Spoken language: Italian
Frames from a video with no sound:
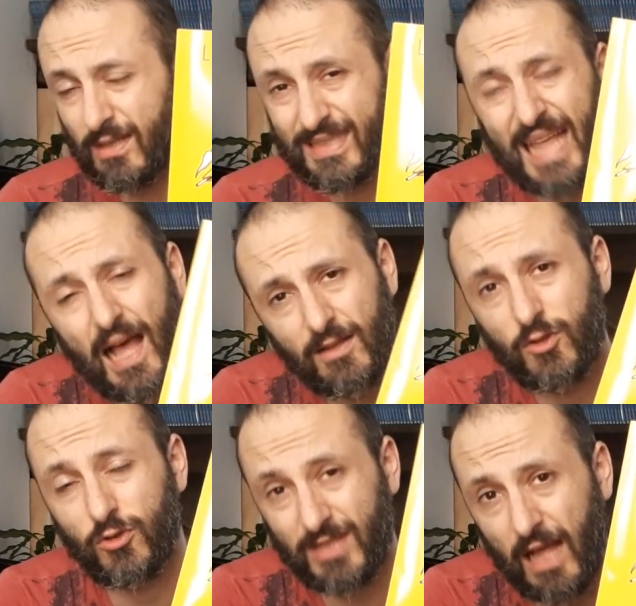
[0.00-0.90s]

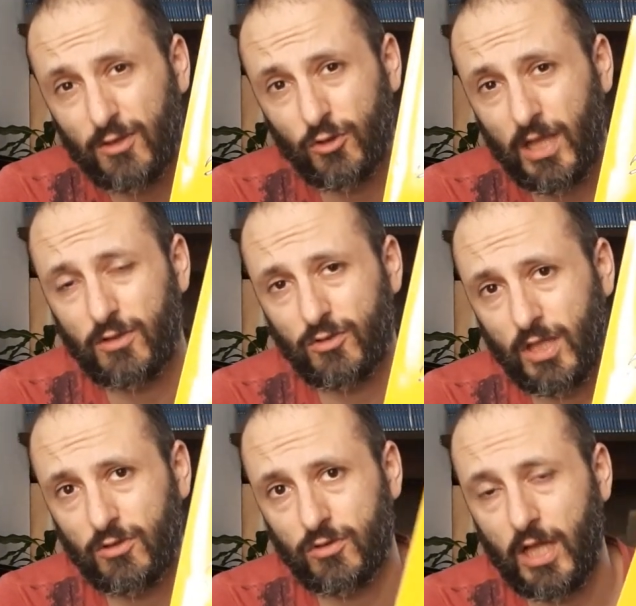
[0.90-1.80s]
tanto, tanto, tanto,
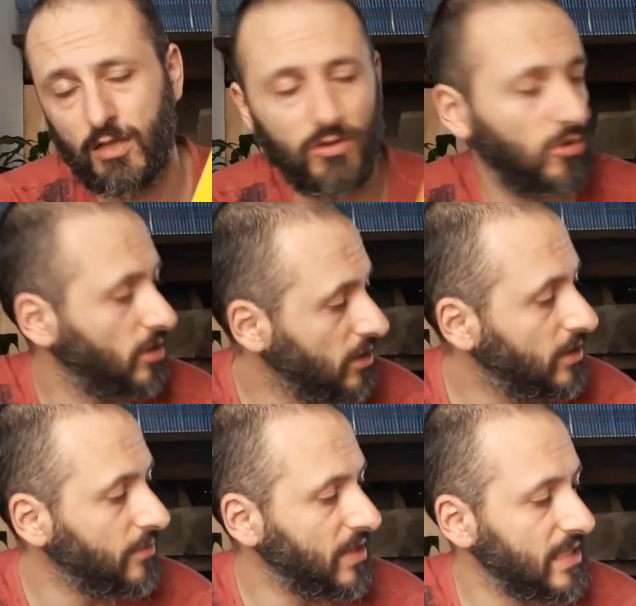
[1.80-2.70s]
tanto, tanto
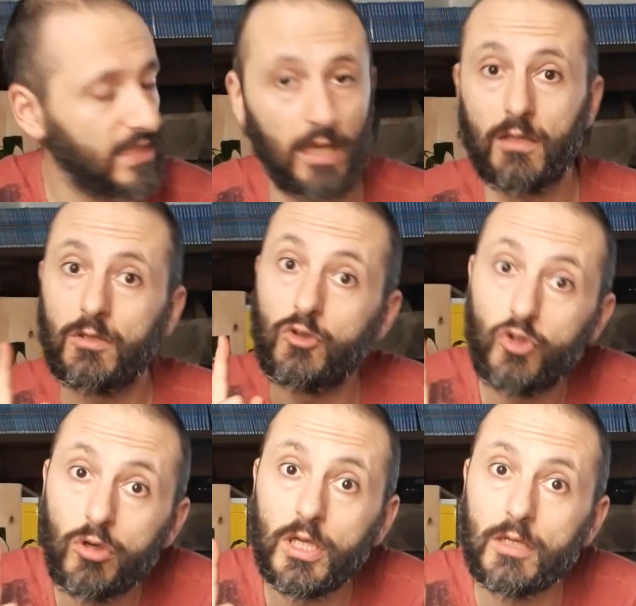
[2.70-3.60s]
intimista.
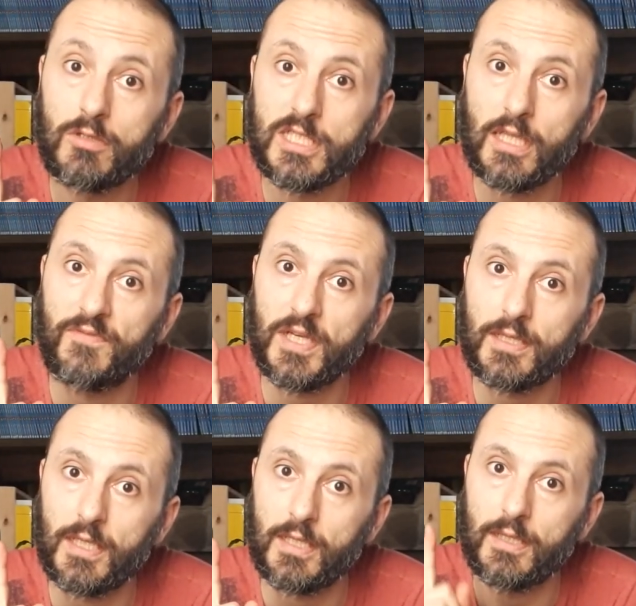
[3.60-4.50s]
Non che non sia
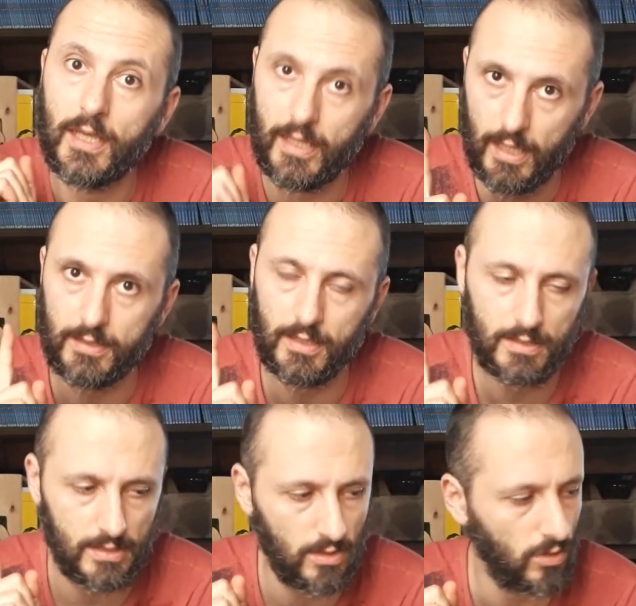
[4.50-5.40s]
divertente, eh,
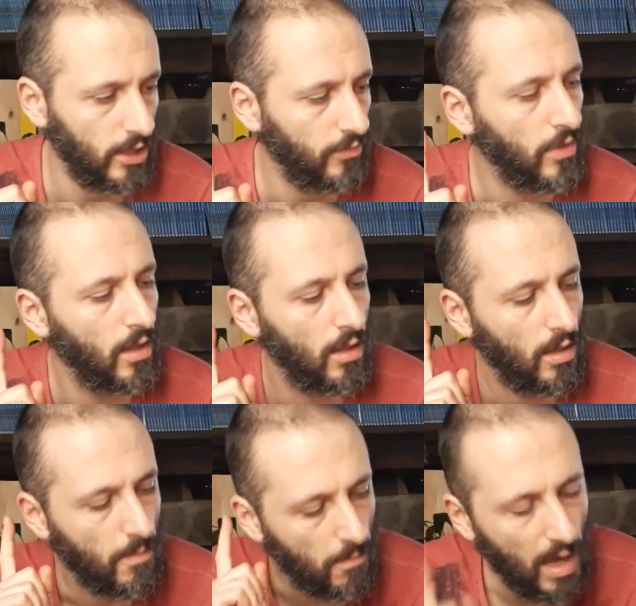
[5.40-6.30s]
attenzione,
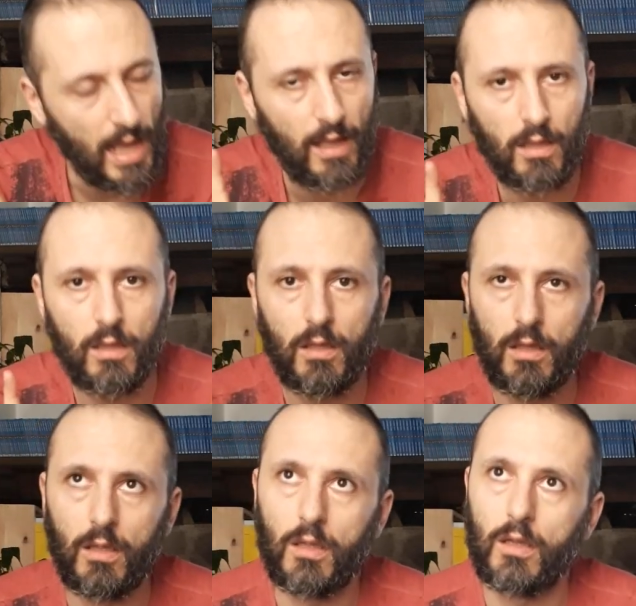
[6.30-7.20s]
ma
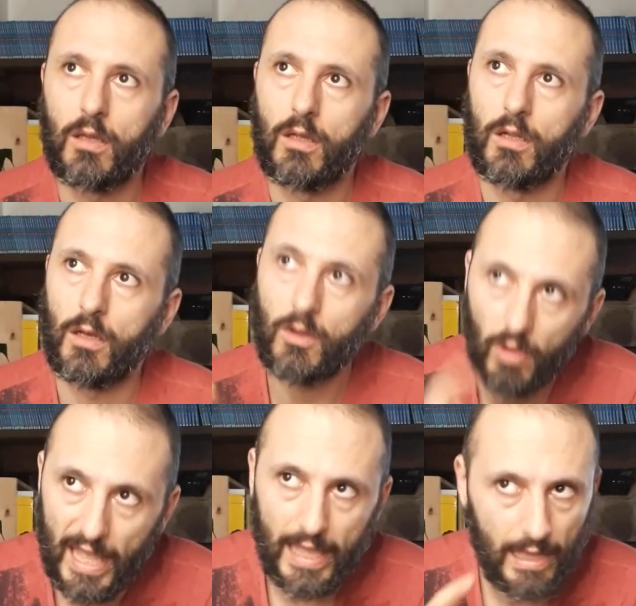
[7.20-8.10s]

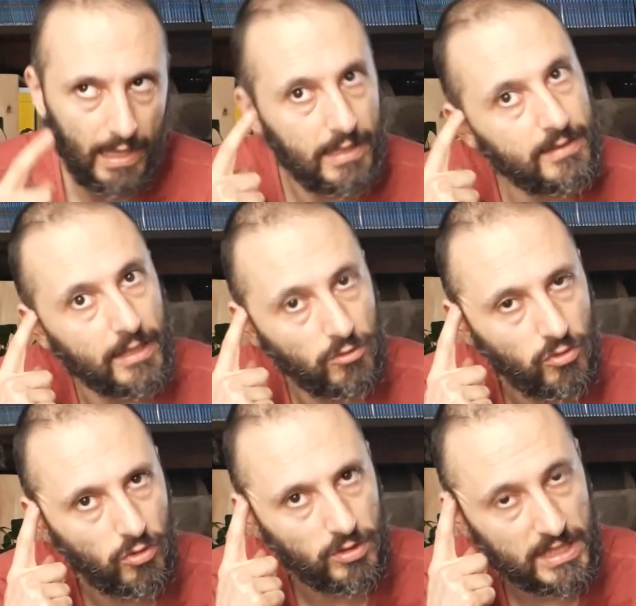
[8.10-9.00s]
lo è all'interno di
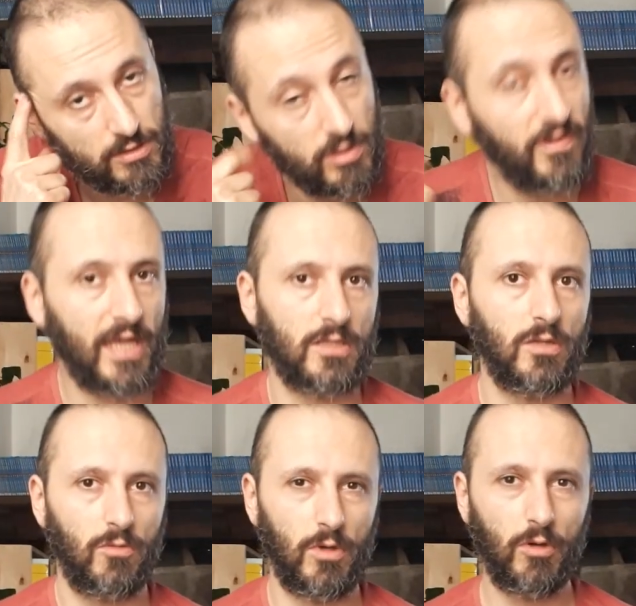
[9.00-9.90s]
un contesto diverso
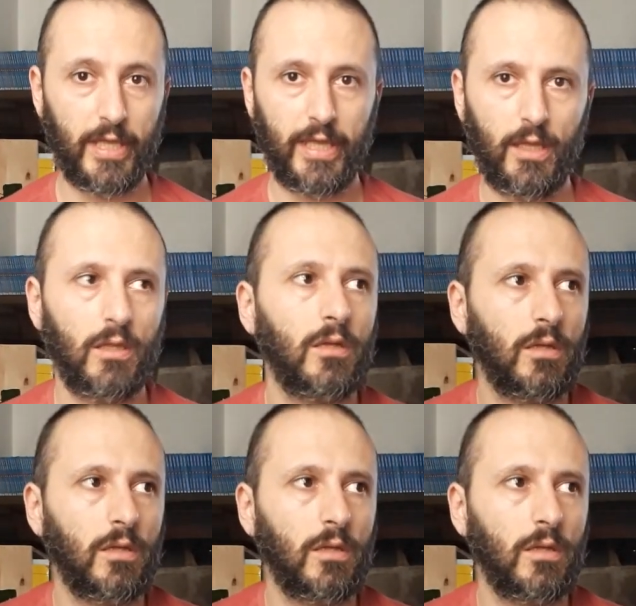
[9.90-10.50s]
da quello che